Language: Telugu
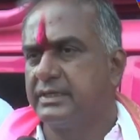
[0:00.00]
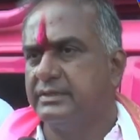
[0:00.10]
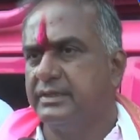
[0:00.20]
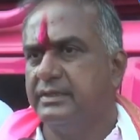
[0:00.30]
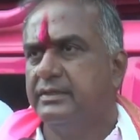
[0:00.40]
చేయడం
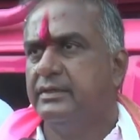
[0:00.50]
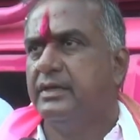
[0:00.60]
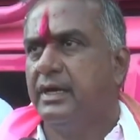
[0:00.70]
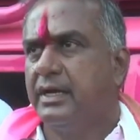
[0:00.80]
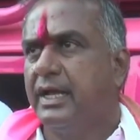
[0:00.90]
జరిగింది
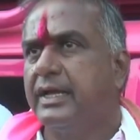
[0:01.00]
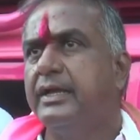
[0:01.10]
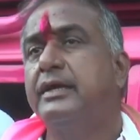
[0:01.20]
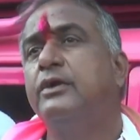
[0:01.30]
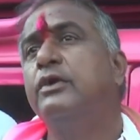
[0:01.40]

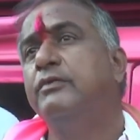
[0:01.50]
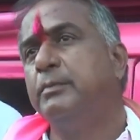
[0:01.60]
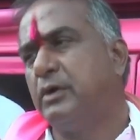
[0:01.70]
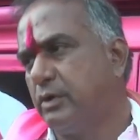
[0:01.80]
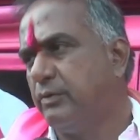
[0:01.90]
అలాగే ఇక్కడ
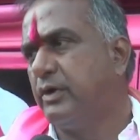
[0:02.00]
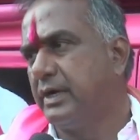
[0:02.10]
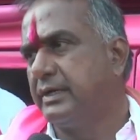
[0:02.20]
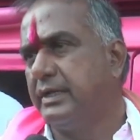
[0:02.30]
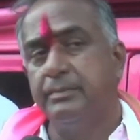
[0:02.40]
నుండి వెమలాడ
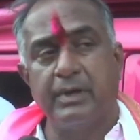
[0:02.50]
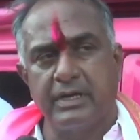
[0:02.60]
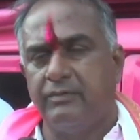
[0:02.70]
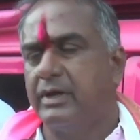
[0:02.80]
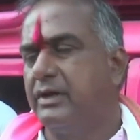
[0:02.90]
పోవాలంటే ఈ
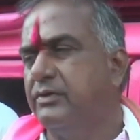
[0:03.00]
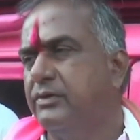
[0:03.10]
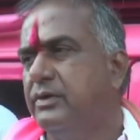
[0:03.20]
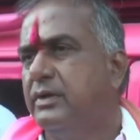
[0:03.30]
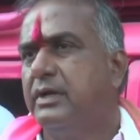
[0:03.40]
పక్క
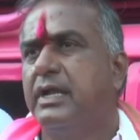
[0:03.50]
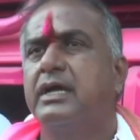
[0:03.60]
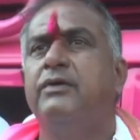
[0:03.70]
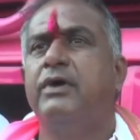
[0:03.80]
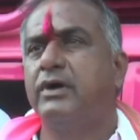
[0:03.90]
వాళ్ళు
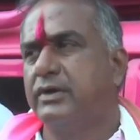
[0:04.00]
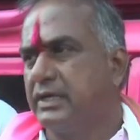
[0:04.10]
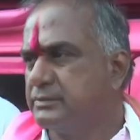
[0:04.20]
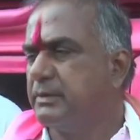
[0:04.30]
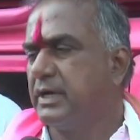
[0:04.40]

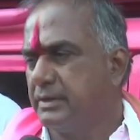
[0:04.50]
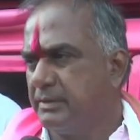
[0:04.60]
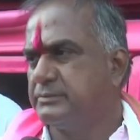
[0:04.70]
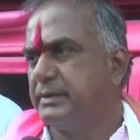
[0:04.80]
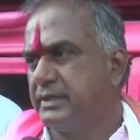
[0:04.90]
నక్కవాగాని అజ్మ
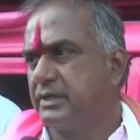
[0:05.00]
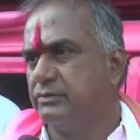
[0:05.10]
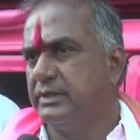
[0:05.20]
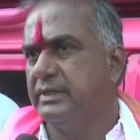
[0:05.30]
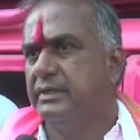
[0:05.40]
అన్వాజ్పేట
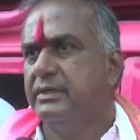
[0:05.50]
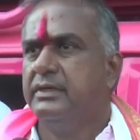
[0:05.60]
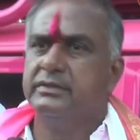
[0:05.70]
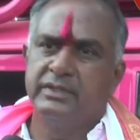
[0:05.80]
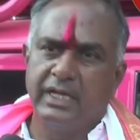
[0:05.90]
దగ్గర ఉంది
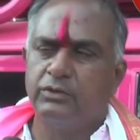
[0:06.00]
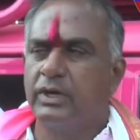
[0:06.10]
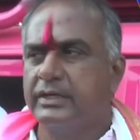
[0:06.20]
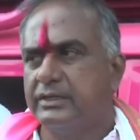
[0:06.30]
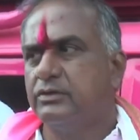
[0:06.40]

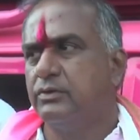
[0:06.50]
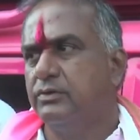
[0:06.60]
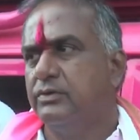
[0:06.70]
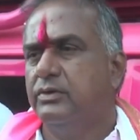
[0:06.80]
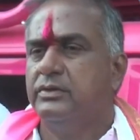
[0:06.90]
దానికి కూడా
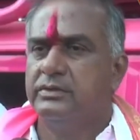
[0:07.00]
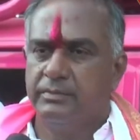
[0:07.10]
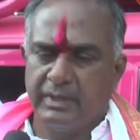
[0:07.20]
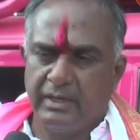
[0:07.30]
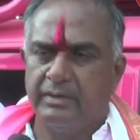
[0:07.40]
నిధులు
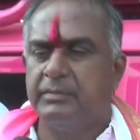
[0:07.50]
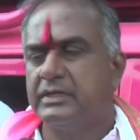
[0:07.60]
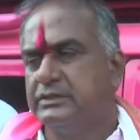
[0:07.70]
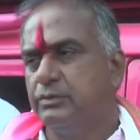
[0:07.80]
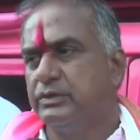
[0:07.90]

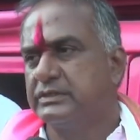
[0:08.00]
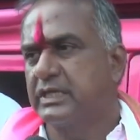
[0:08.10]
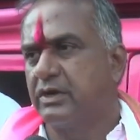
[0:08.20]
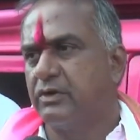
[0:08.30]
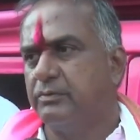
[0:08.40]
మన జియో
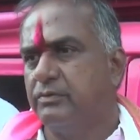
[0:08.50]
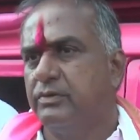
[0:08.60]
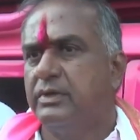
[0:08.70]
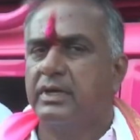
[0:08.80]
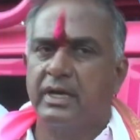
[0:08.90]

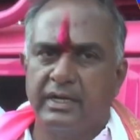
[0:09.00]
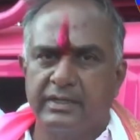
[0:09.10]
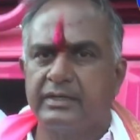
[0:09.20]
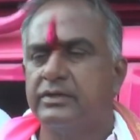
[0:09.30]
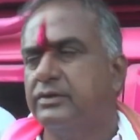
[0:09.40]
తీసుకురావడము
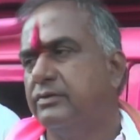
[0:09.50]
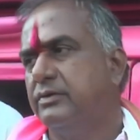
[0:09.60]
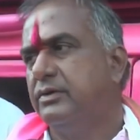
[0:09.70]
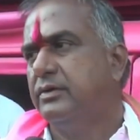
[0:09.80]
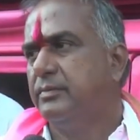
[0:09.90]
కాంట్రాక్టు
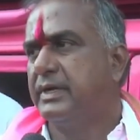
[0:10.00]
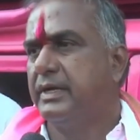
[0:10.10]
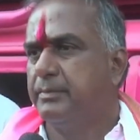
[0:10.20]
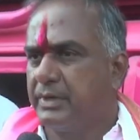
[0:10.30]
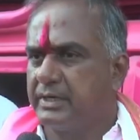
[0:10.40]

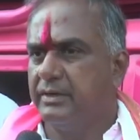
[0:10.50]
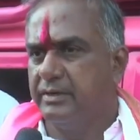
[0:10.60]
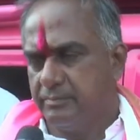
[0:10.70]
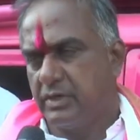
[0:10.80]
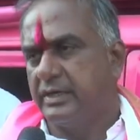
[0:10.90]
మరి ప్రక
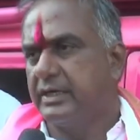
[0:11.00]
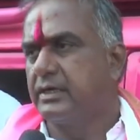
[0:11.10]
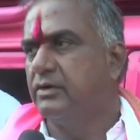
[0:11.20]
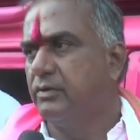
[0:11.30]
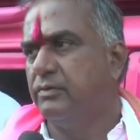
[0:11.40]

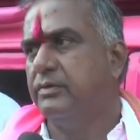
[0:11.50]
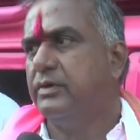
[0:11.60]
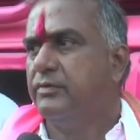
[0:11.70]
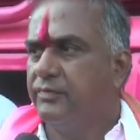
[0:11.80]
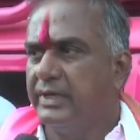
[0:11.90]
కాంట్రాక్టర్ను
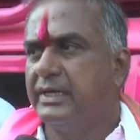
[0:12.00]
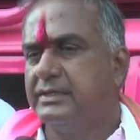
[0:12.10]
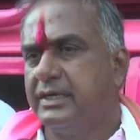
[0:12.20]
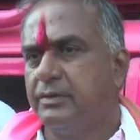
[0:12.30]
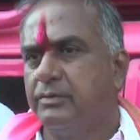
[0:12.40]

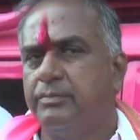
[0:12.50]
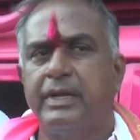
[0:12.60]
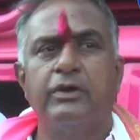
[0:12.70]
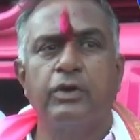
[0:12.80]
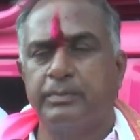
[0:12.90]
ఫైనల్
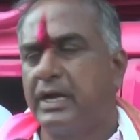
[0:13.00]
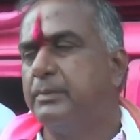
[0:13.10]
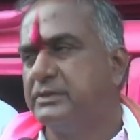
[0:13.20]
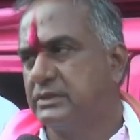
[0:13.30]
చేయడము పనులు కూడా